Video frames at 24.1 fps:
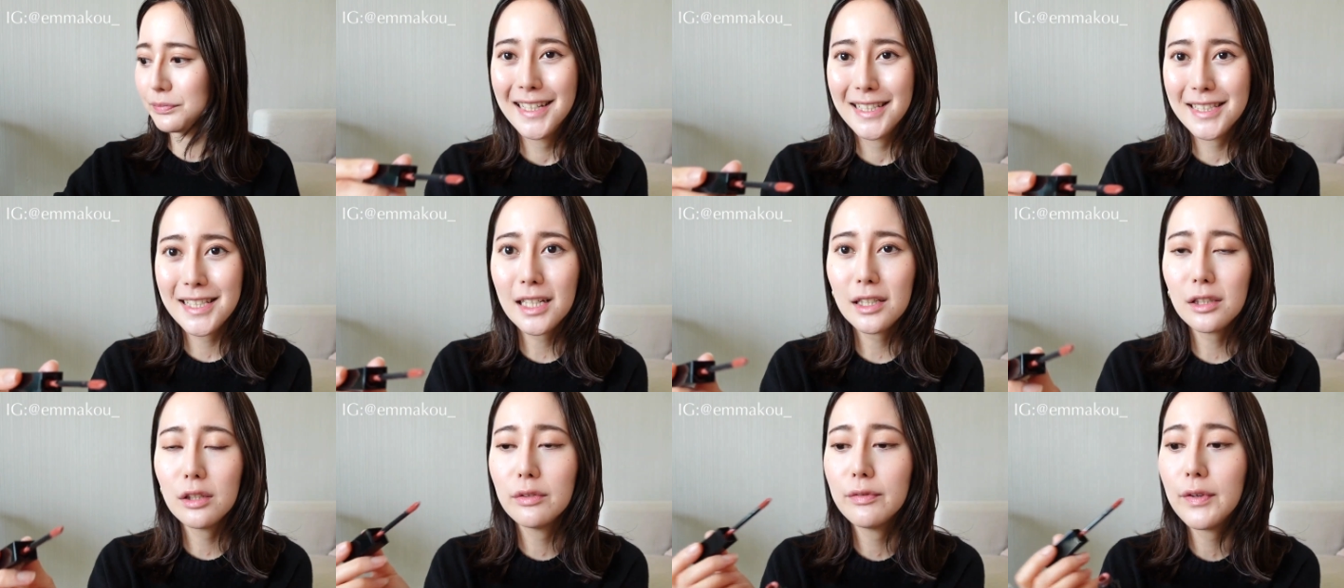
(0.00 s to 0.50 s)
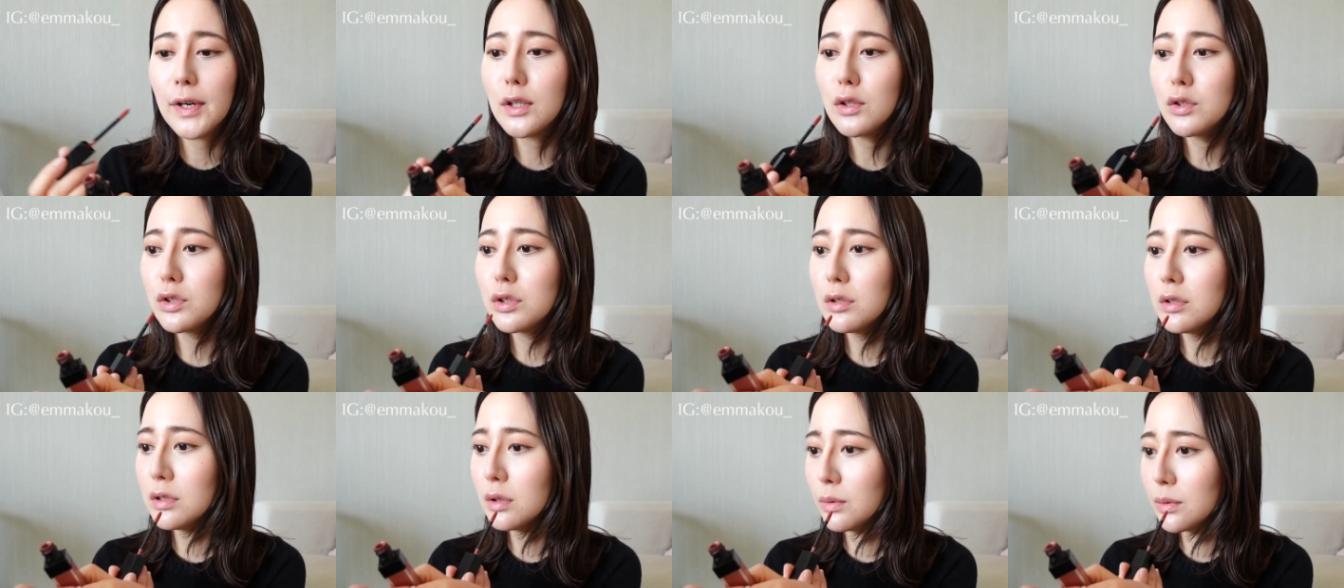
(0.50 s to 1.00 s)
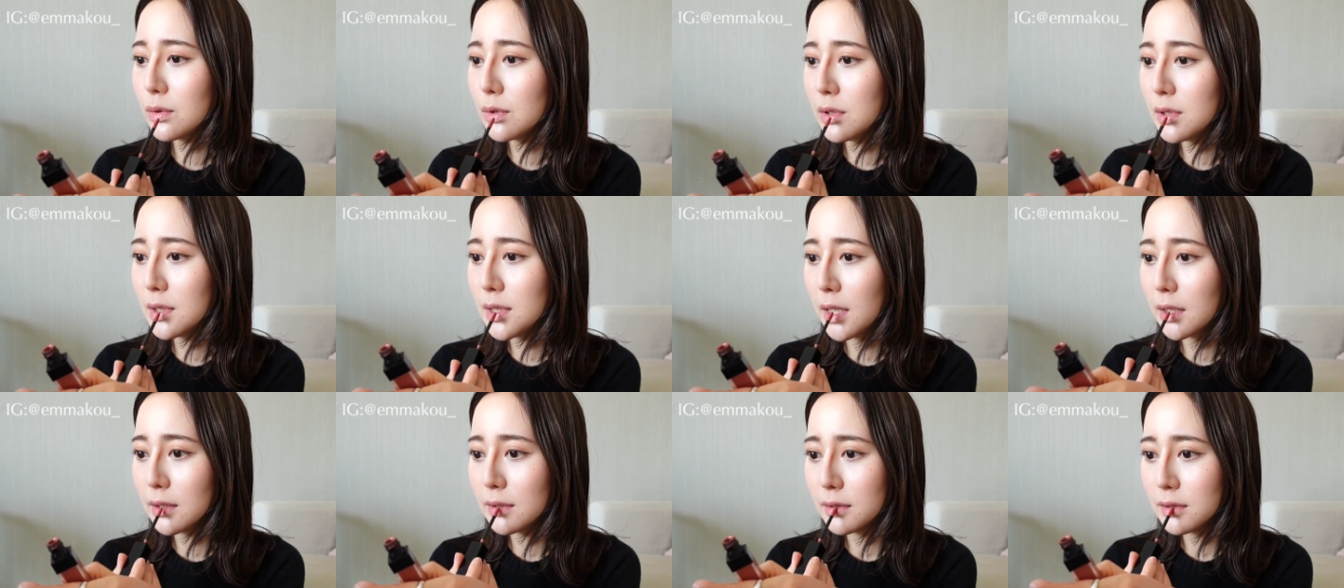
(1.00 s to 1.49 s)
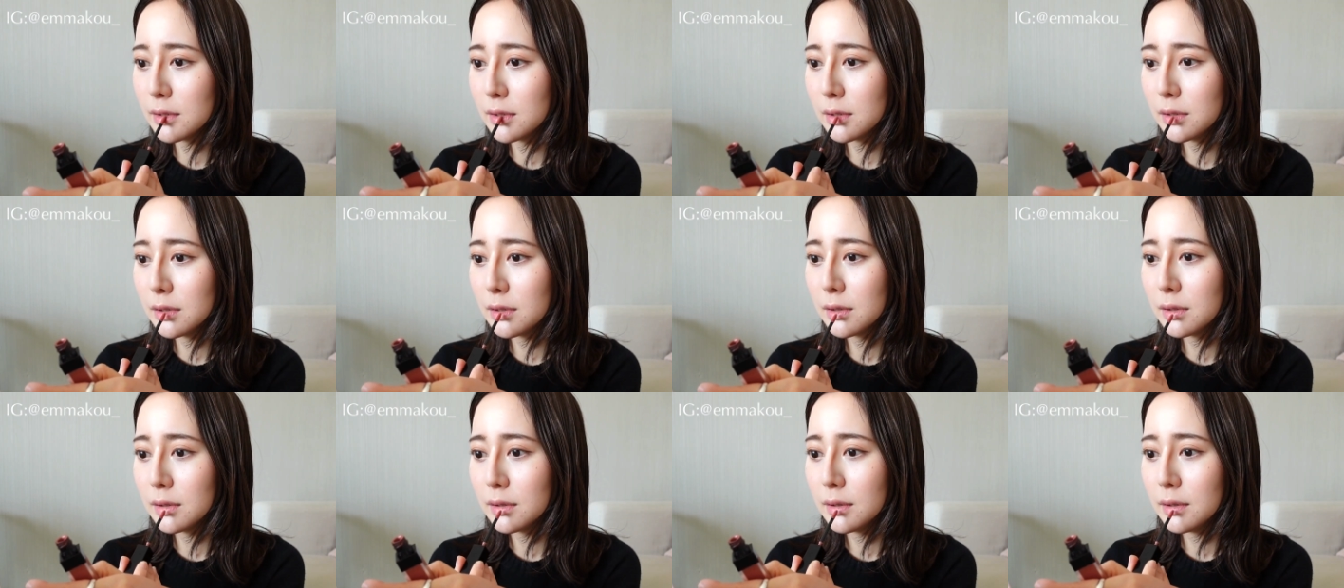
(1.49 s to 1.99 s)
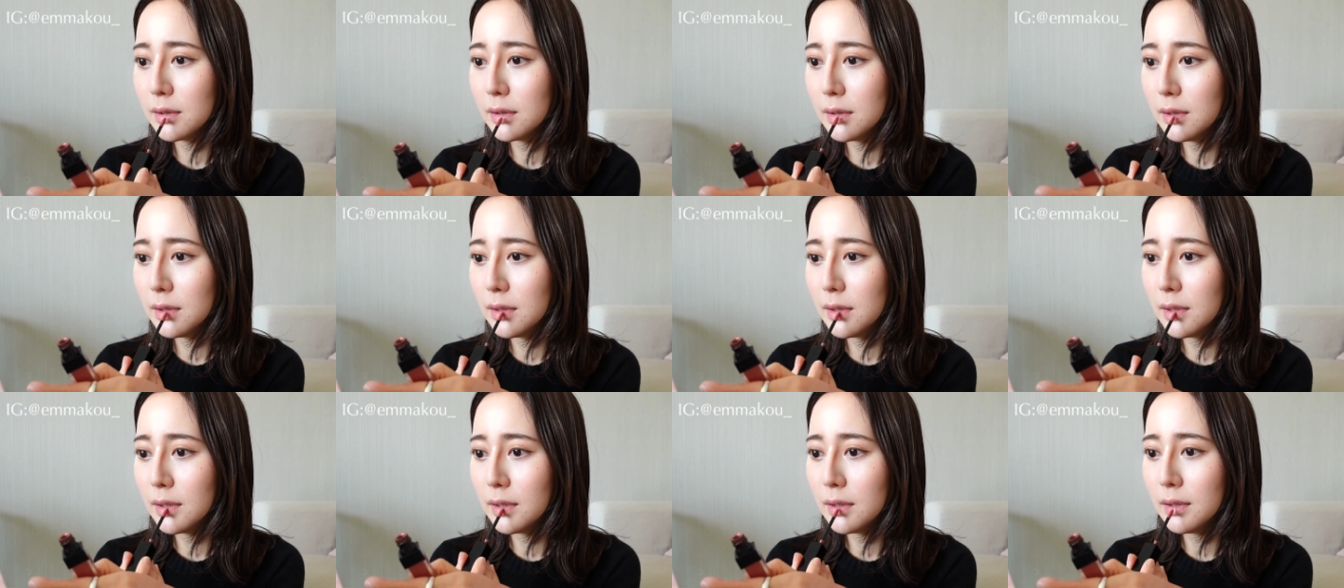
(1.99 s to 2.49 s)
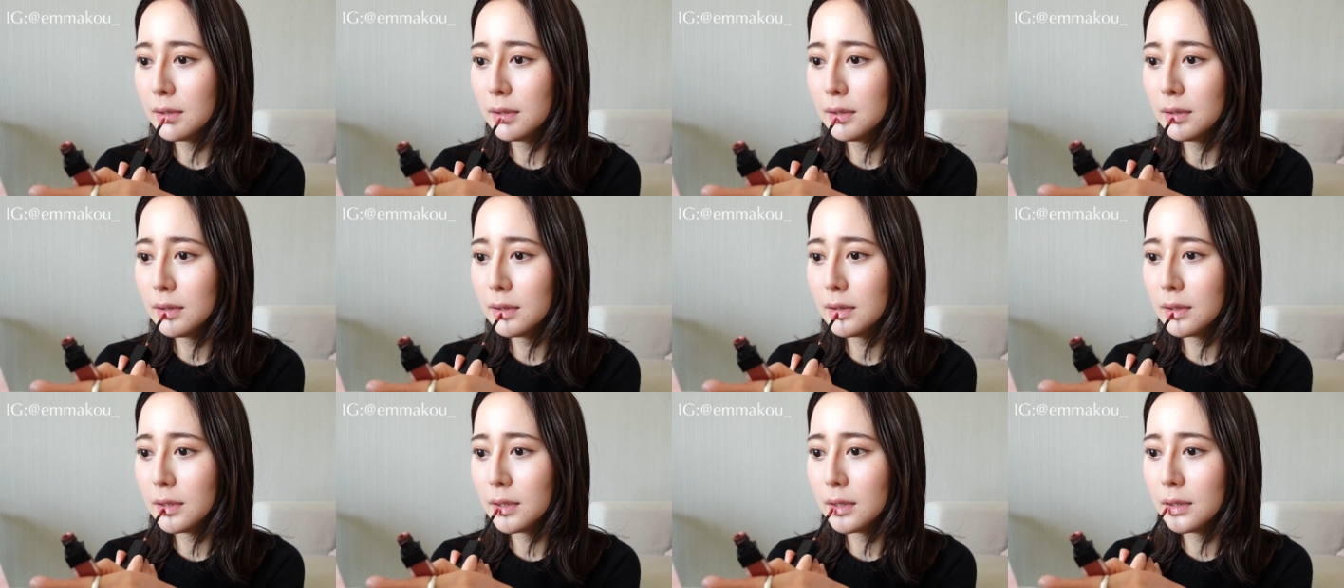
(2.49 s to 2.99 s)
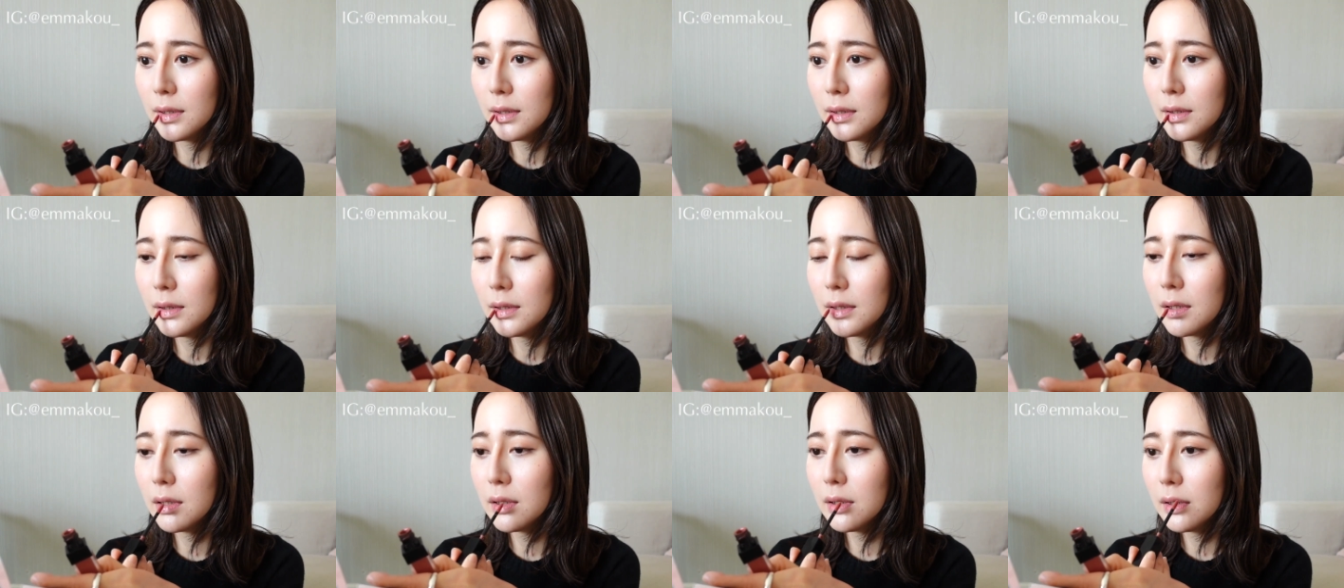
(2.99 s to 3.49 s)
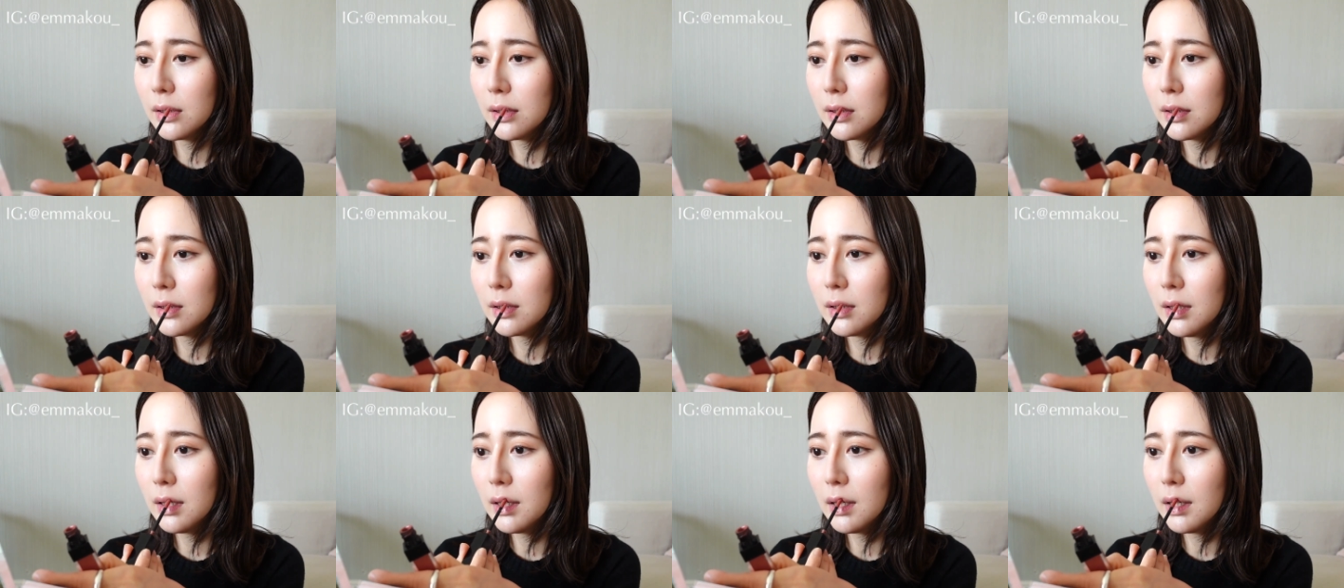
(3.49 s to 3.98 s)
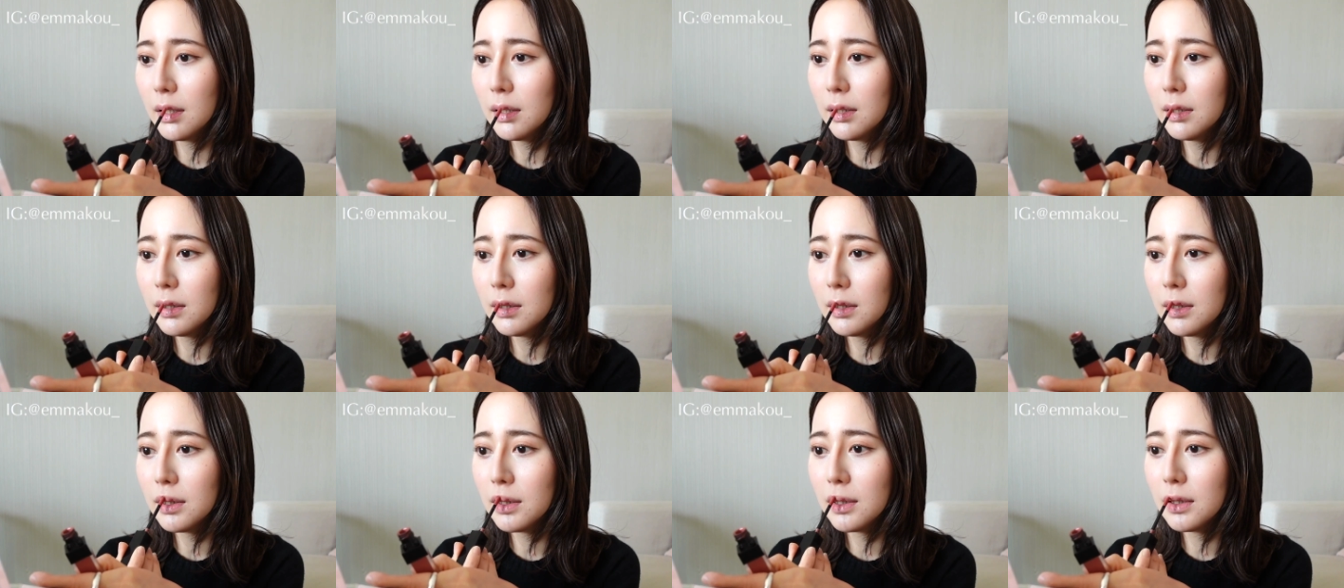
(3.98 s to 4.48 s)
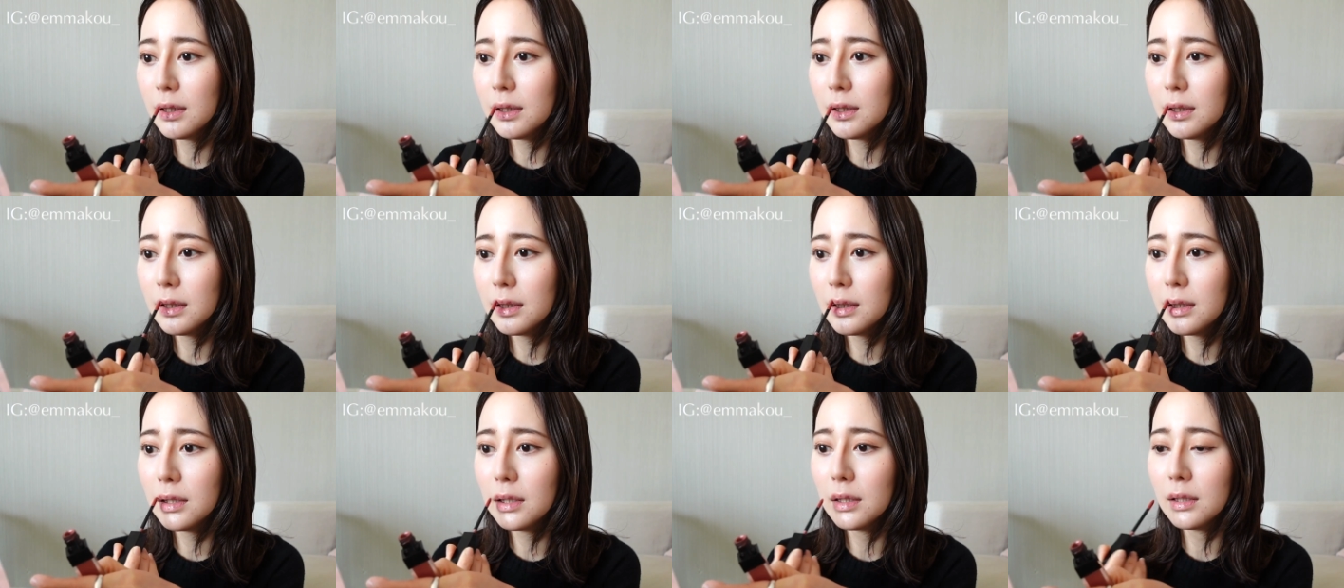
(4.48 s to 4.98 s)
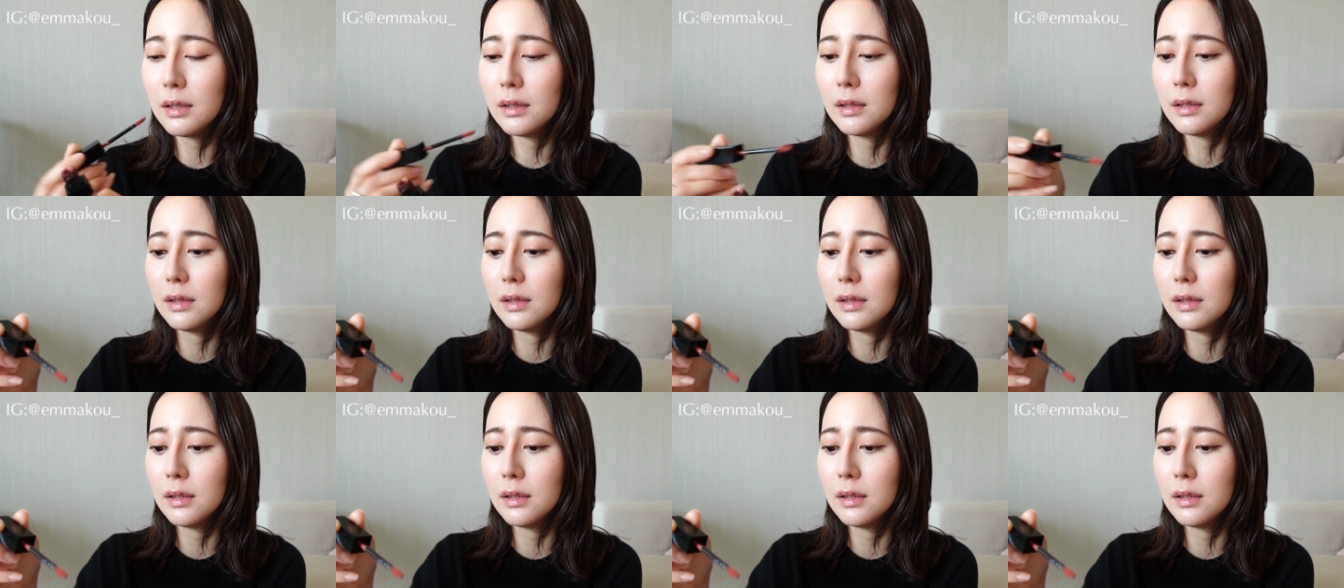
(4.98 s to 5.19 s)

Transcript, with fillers: 上的方式呢，我是这样子，点点点点点点，